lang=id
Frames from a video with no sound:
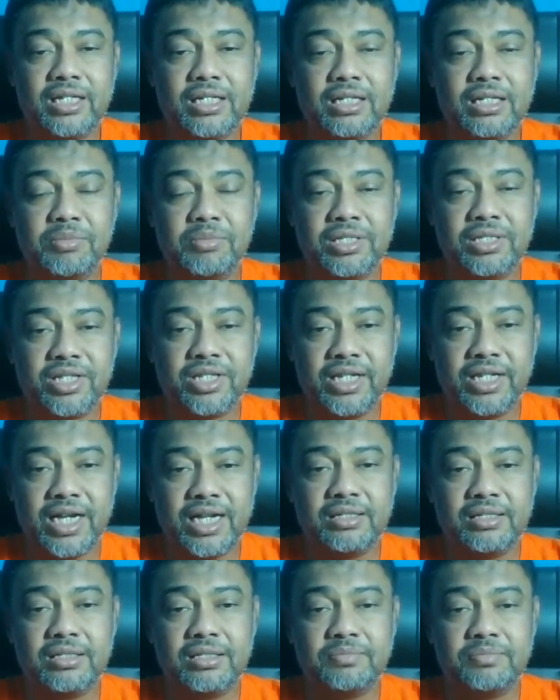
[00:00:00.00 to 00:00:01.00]

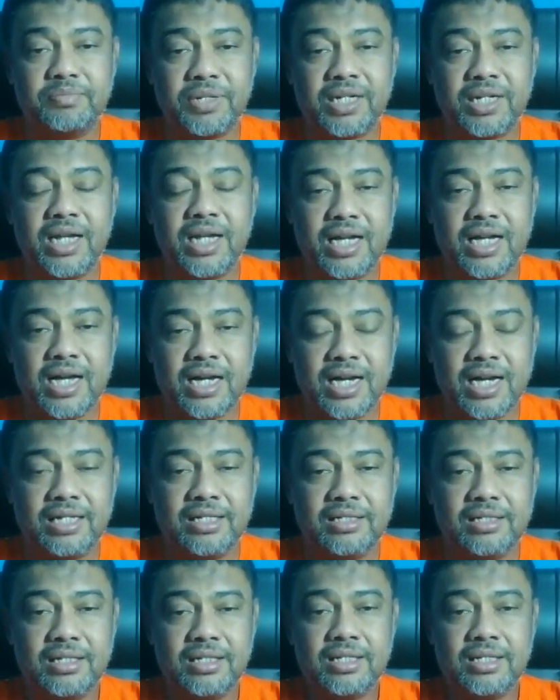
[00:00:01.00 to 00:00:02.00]
Kementerian
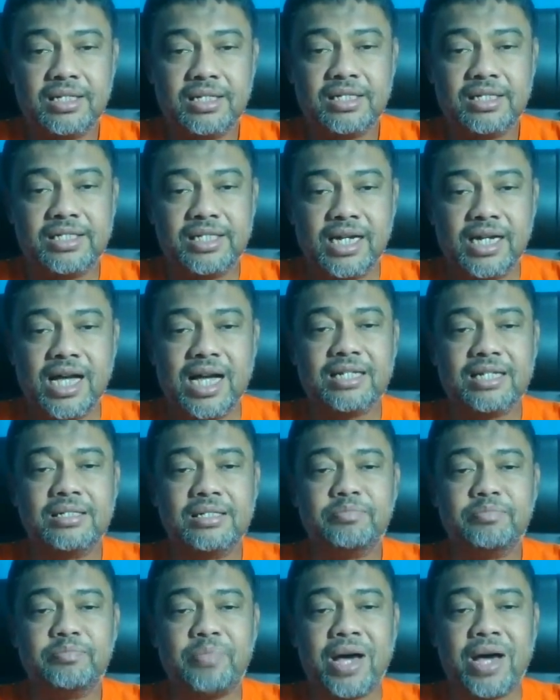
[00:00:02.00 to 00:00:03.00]
Perdagangan,
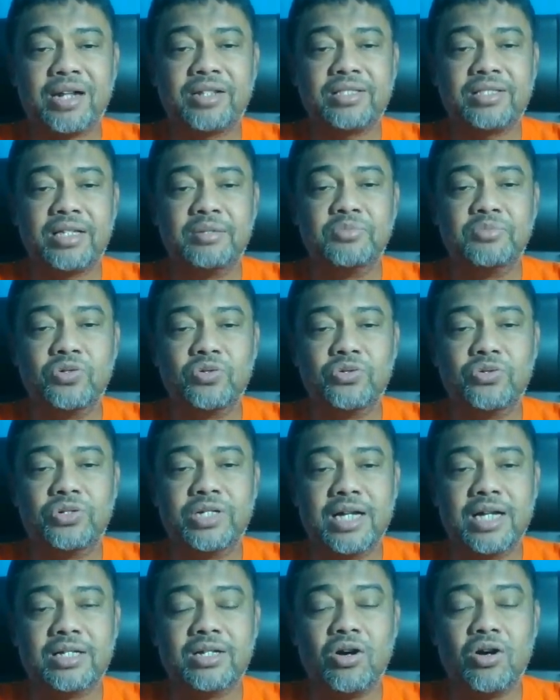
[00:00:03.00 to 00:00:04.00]
dengan Partai Buruh
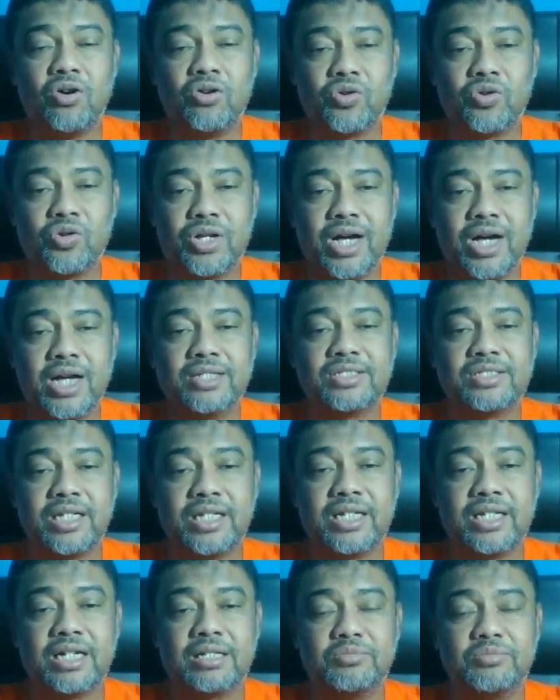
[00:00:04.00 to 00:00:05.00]
dan organ
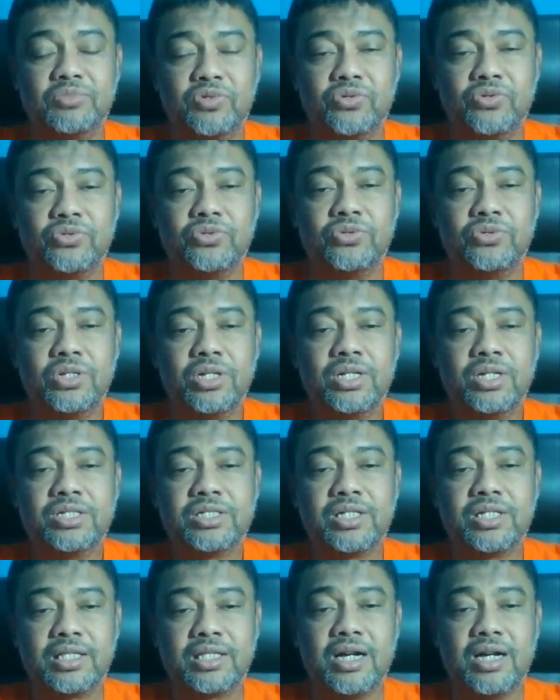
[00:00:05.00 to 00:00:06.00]
Serikat Buruh
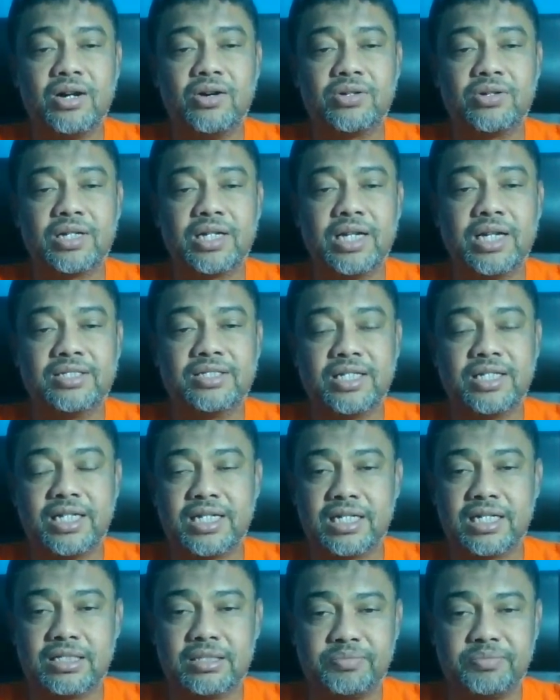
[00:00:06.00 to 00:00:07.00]
serta organ
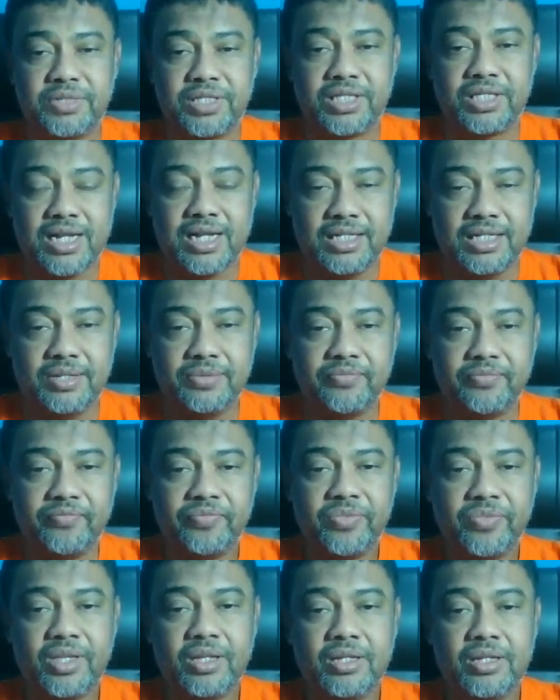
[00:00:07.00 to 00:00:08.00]
Serikat Petani.
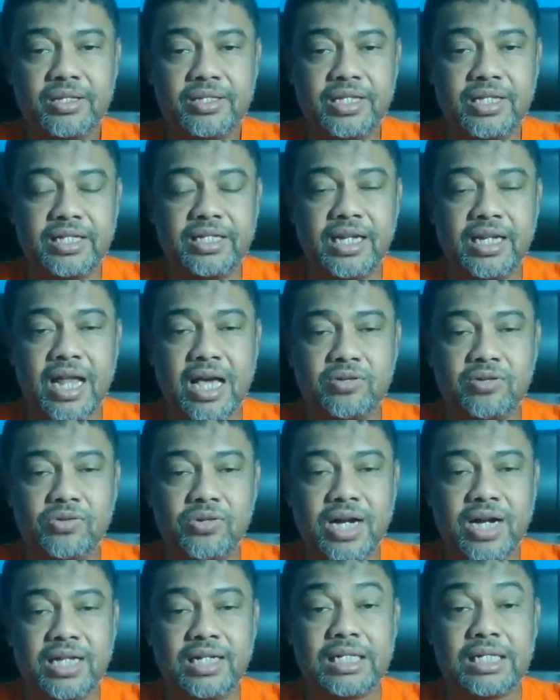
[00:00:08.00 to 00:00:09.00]
Yang
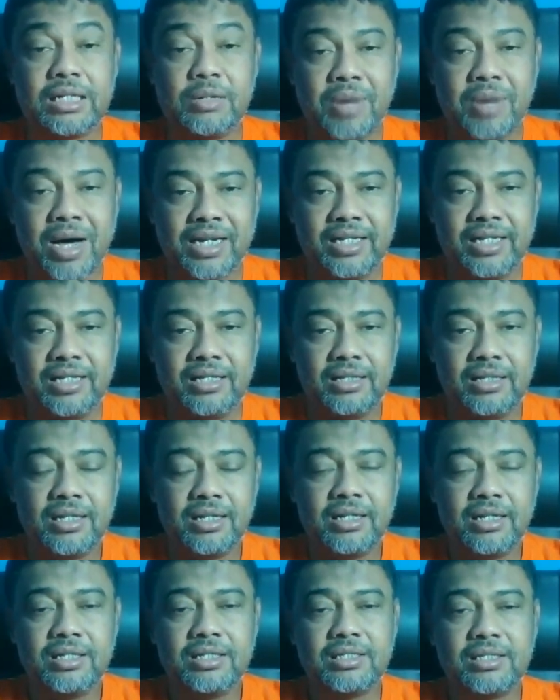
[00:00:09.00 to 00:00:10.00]
dilakukan kemarin
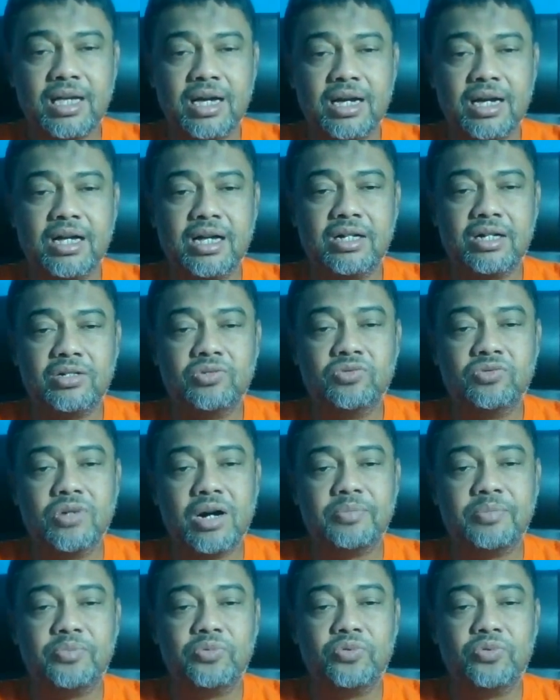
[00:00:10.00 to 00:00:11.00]
tanggal
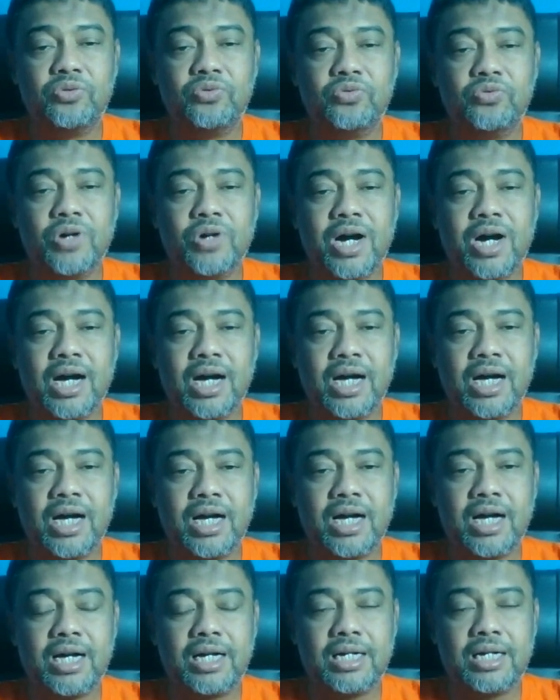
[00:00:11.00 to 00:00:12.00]

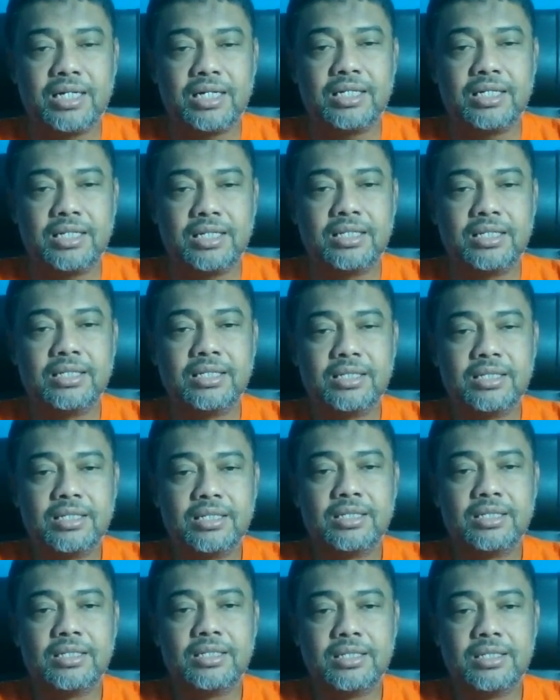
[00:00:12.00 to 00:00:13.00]

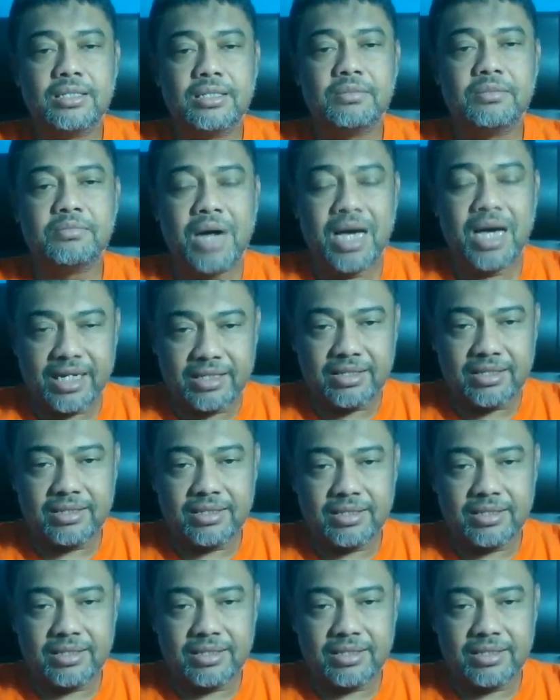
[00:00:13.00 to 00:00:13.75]
22 Maret